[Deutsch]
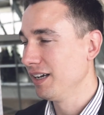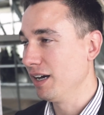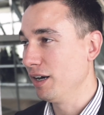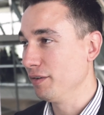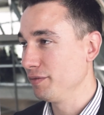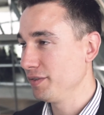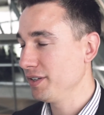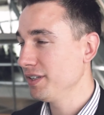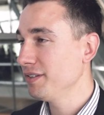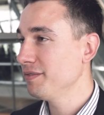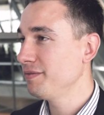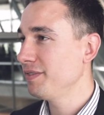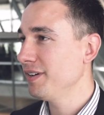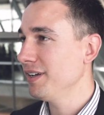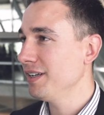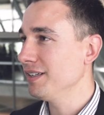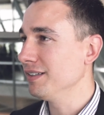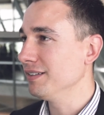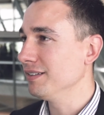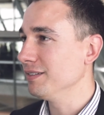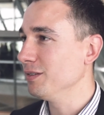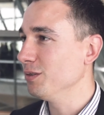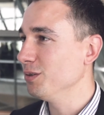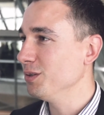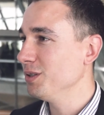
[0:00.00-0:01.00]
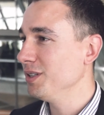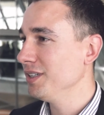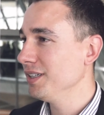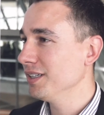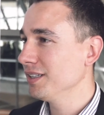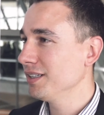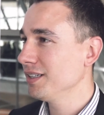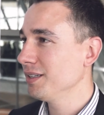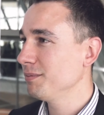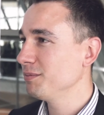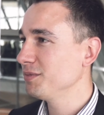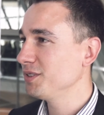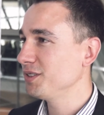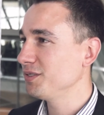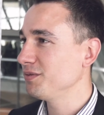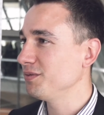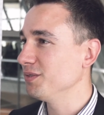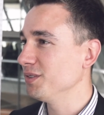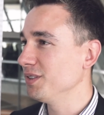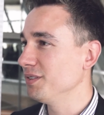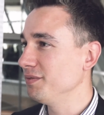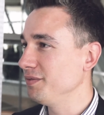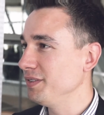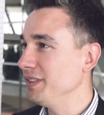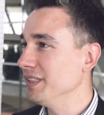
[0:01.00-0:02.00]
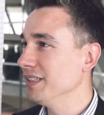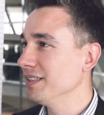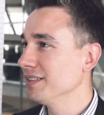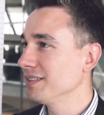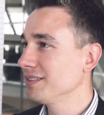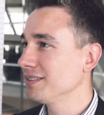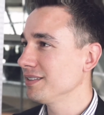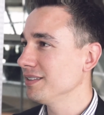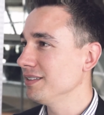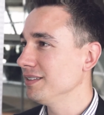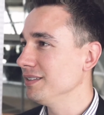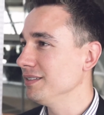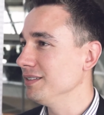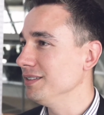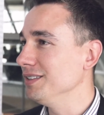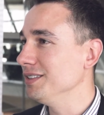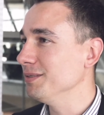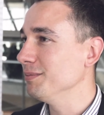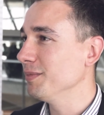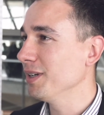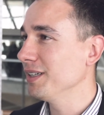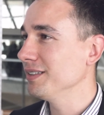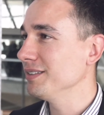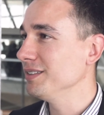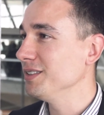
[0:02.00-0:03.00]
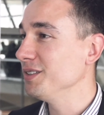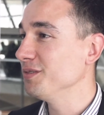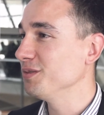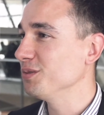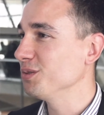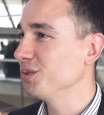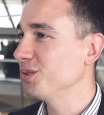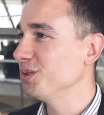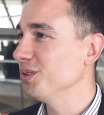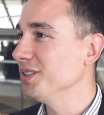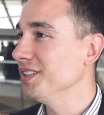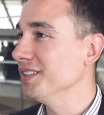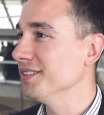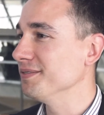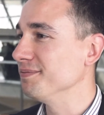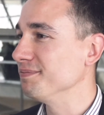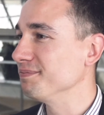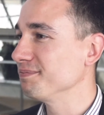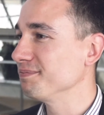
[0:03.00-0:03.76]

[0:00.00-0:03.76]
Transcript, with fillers: Auf jeden Fall. Ohne Ehrenamt würde vieles in diesem Land nicht funktionieren.